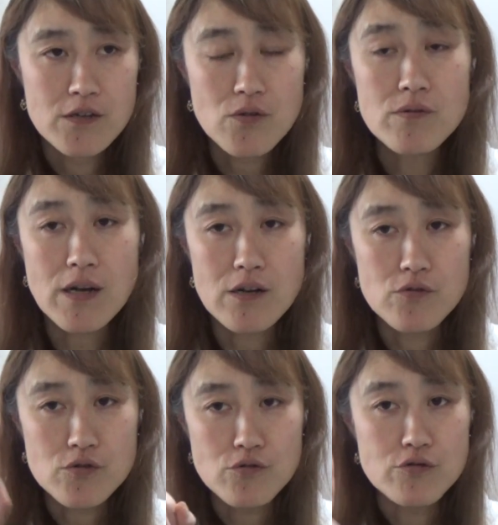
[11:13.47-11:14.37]
その中
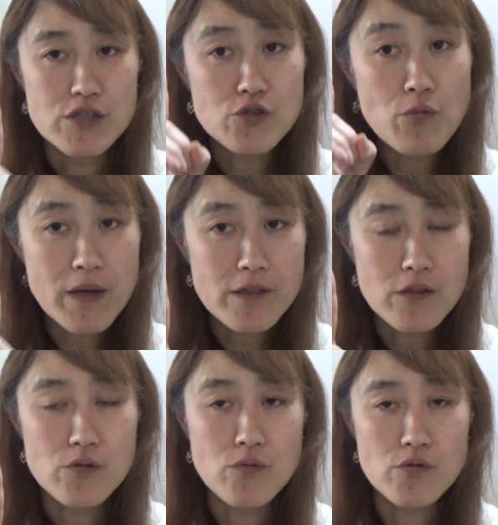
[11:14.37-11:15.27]
の一つに人目っ
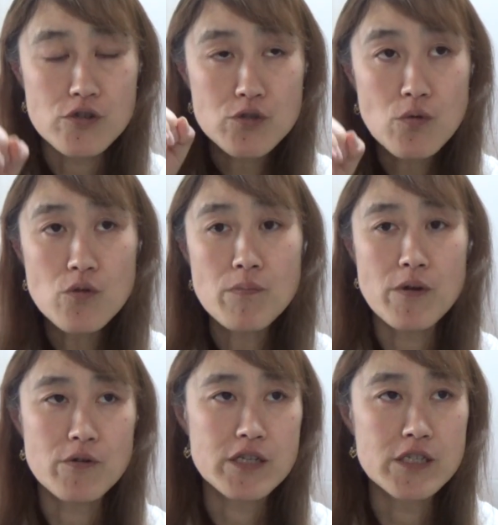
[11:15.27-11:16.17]
ていうほど人の
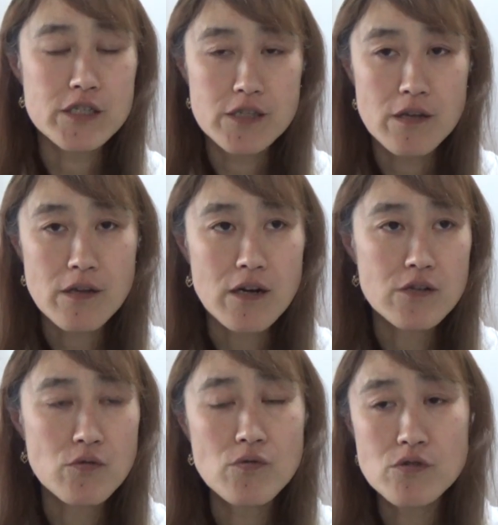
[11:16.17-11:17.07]
目を気にして、だか
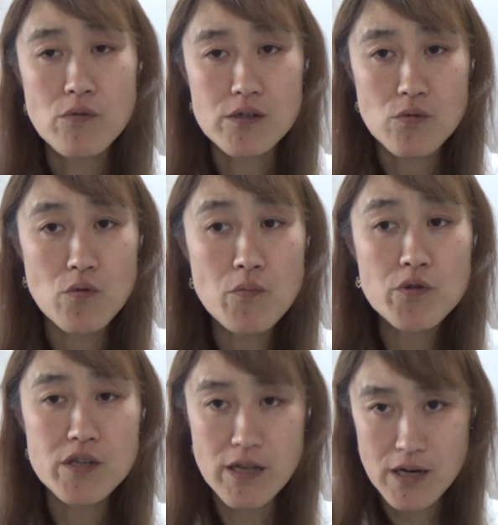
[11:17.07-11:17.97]
らその人はそう
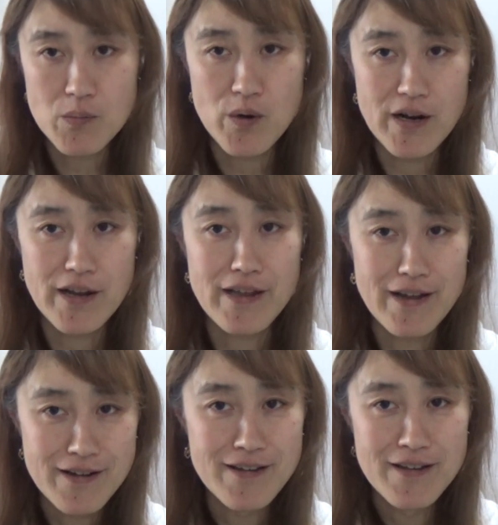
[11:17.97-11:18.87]
思ってないかもわからへんやん。